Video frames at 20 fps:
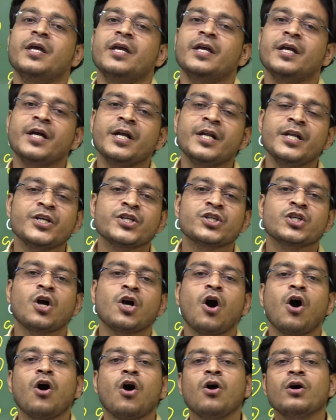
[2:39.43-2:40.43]
इंग्लिश
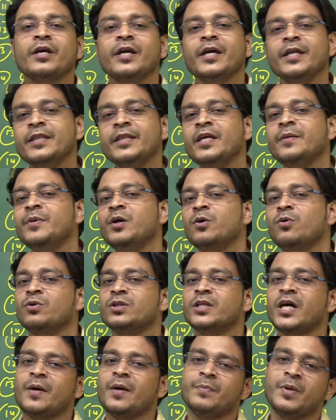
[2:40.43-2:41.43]
और हिंदी में
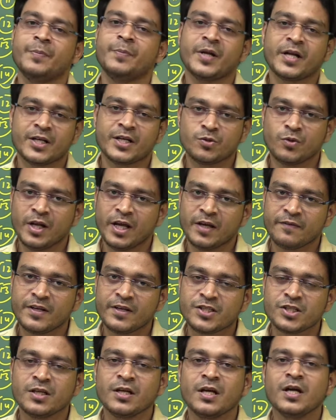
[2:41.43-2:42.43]
होता है पेपर का जो
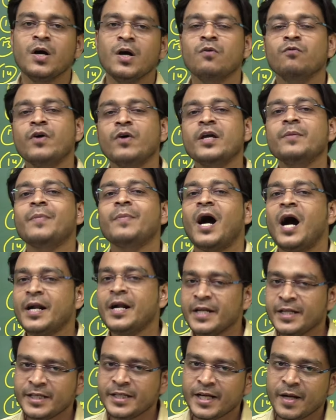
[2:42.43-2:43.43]
लैंग्वेज वहीं
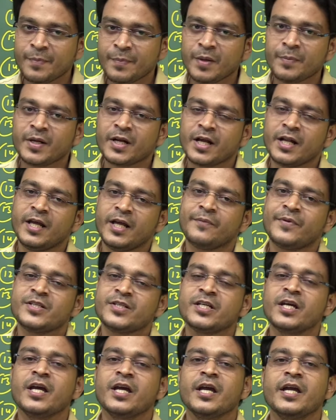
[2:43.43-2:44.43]
महाटेकी का पेपर का
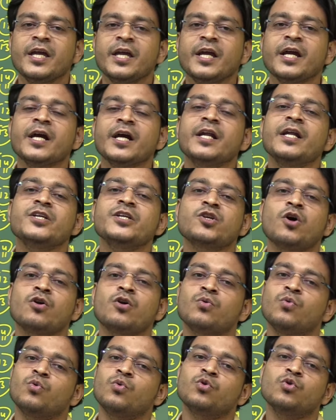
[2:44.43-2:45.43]
लैंग्वेज इंग्लिश
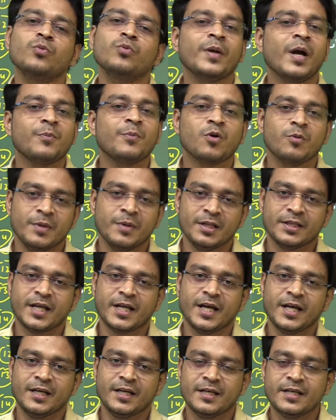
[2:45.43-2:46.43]
और उर्दू में आपको
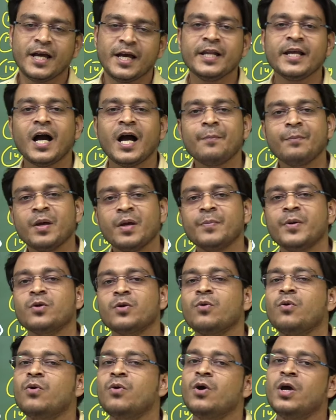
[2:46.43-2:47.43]
मिलता है यानी आप पेपर
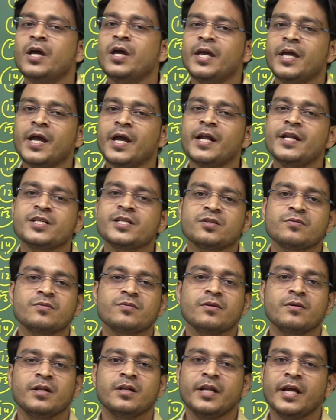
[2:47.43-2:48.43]
को इंग्लिश
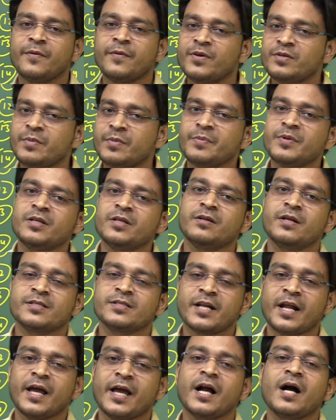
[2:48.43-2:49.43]
लैंग्वेज में भी
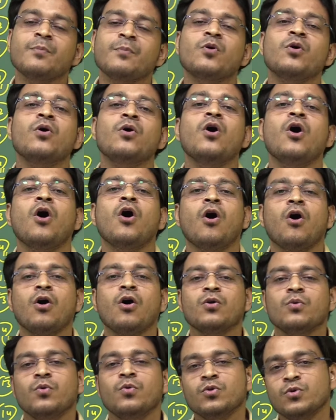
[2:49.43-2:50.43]
नजर आएगा आपको
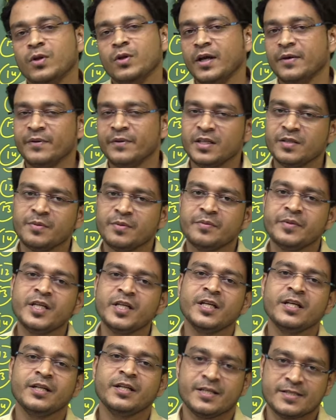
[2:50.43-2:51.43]
और उर्दू लैंग्वेज में भी
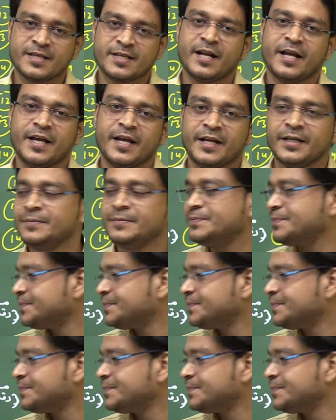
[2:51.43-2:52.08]
नजर आएगा